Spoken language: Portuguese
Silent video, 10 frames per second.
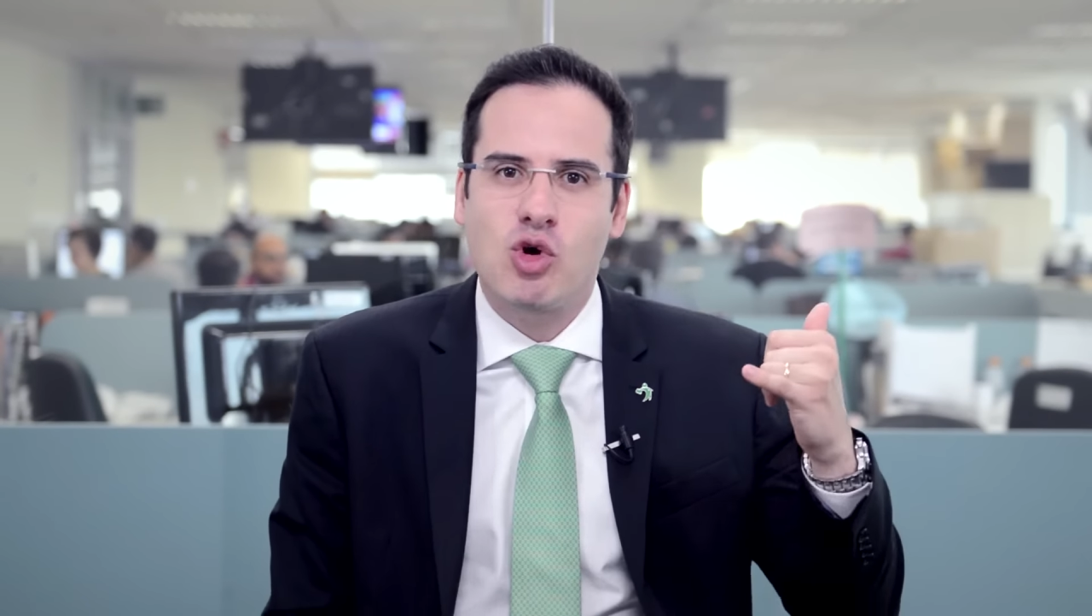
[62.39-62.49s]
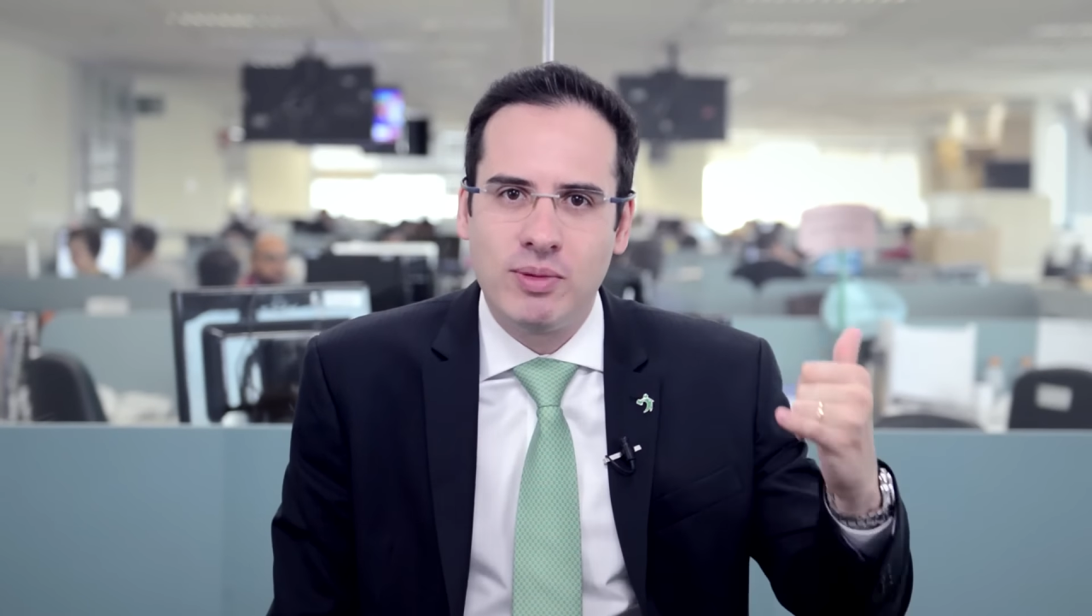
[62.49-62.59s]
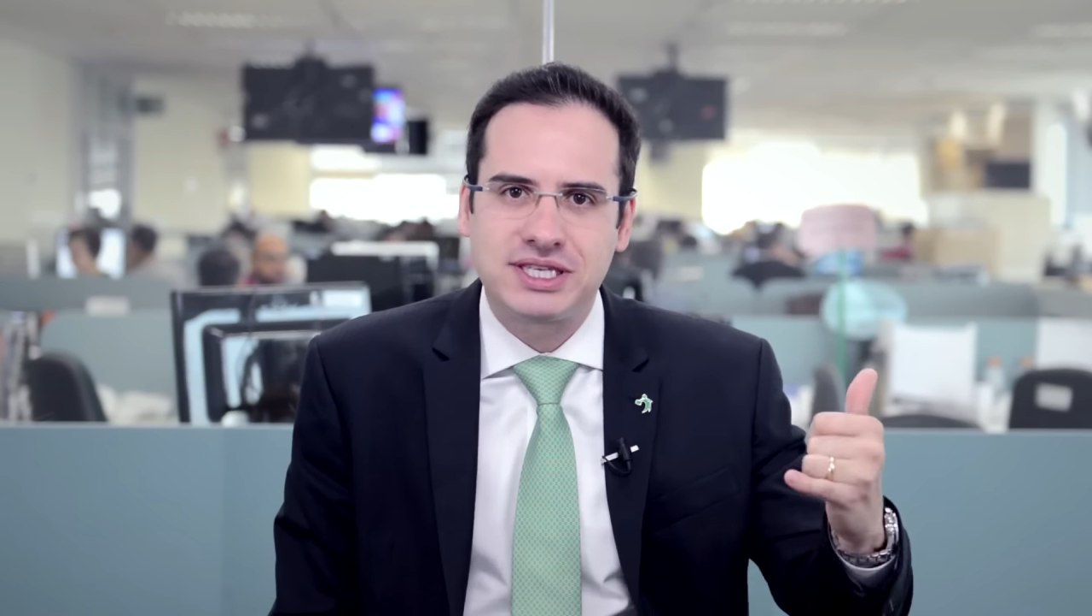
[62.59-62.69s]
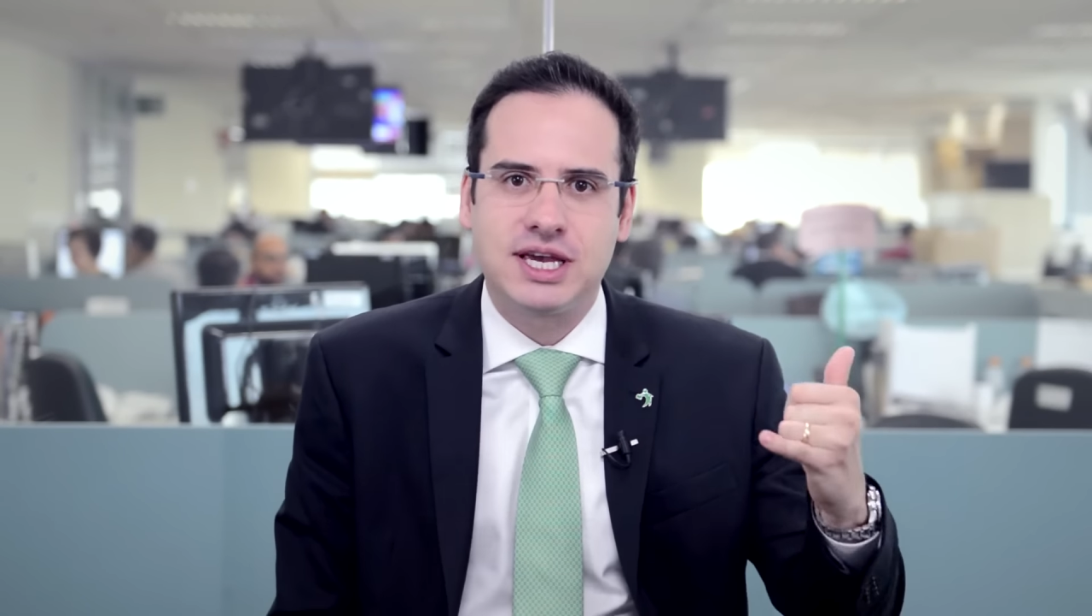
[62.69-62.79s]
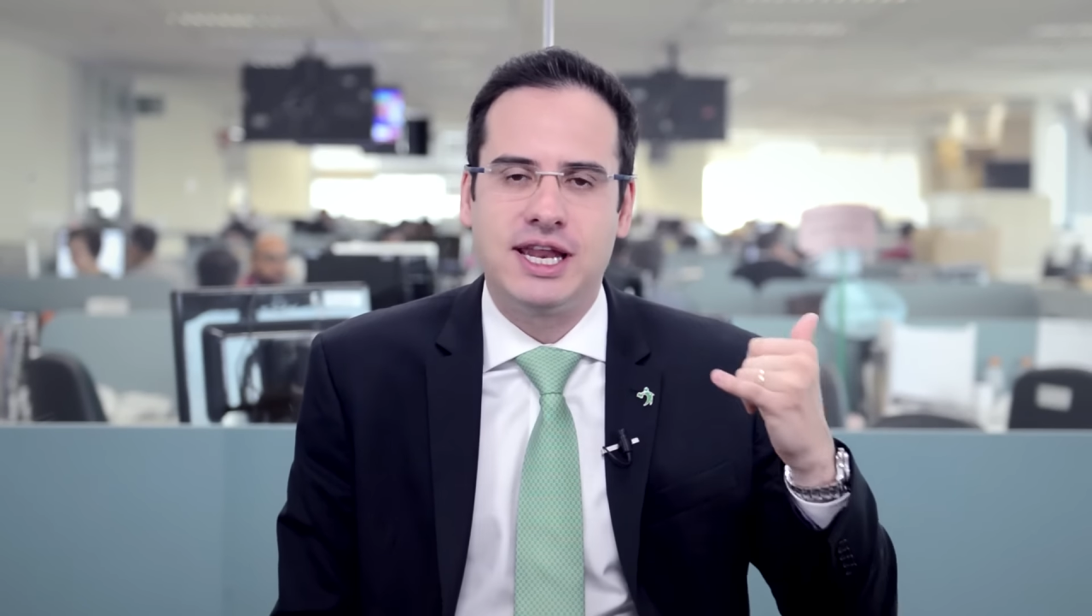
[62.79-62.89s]
e
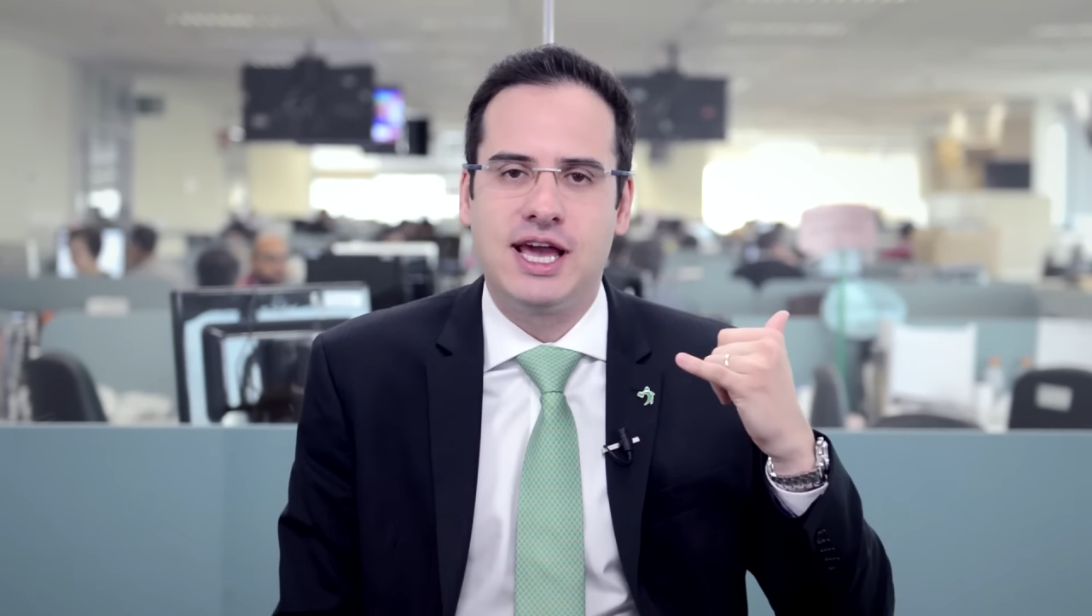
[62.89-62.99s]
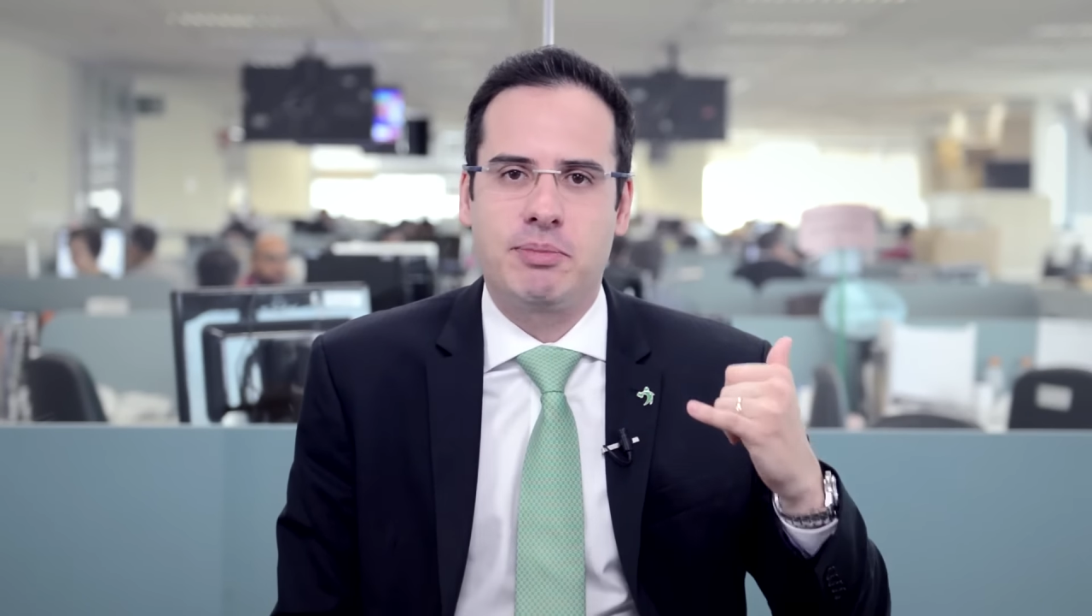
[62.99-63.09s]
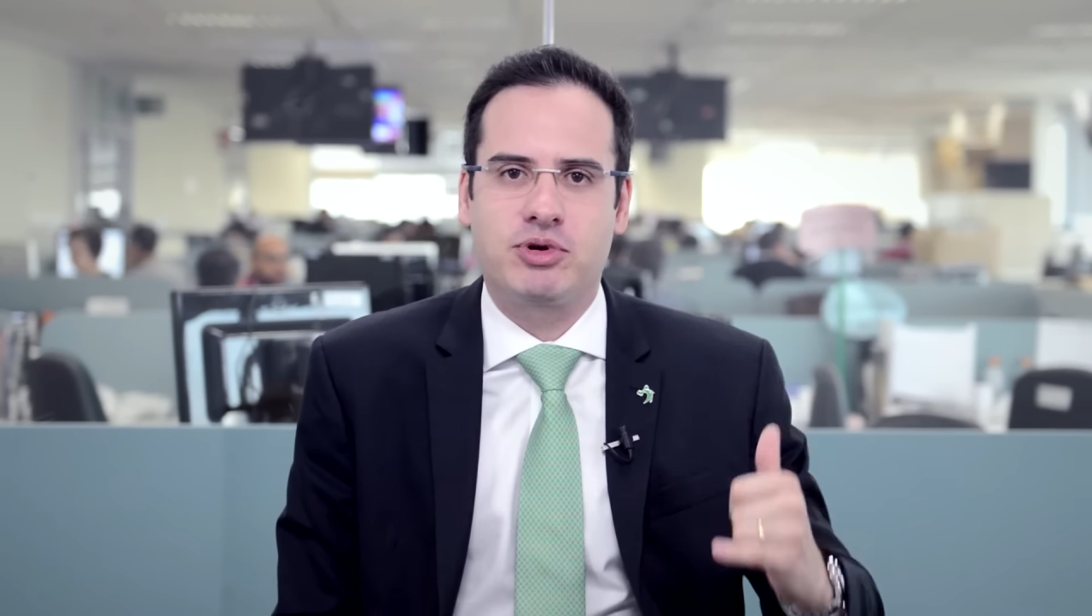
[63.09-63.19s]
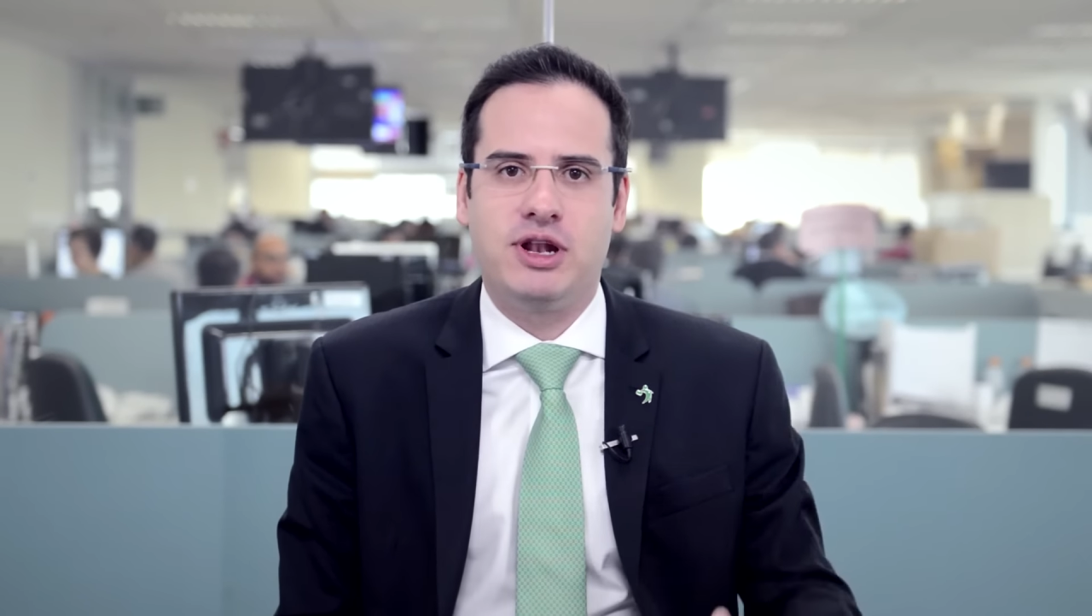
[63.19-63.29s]
começar a ligar para o